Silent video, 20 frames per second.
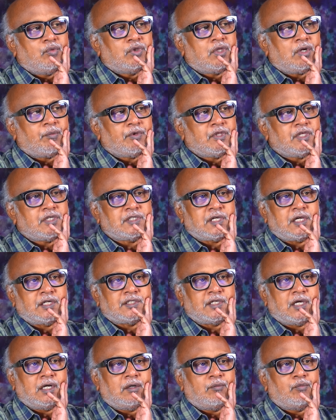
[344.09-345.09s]
உத்தரப்பிரதேச
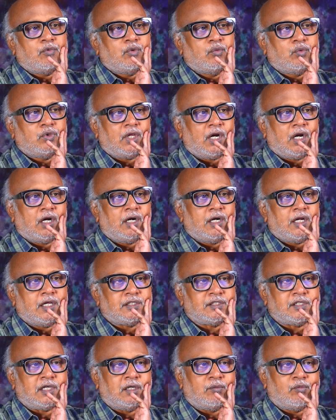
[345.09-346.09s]
அரசாங்கமும் உத்தராகண்ட்
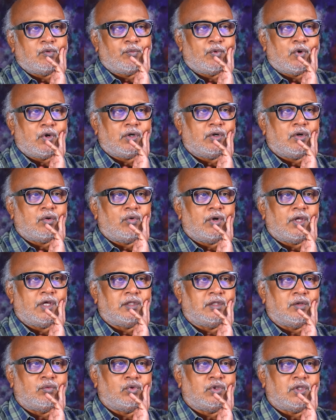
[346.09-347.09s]
அரசாங்கமும் போட்டிருக்கக்கூடிய
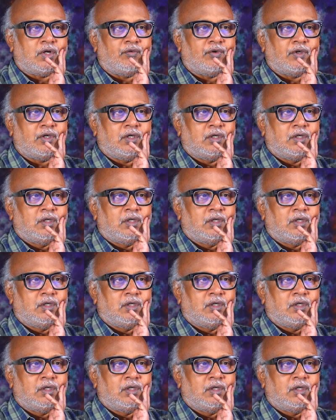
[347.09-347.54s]
அந்த உத்தரவு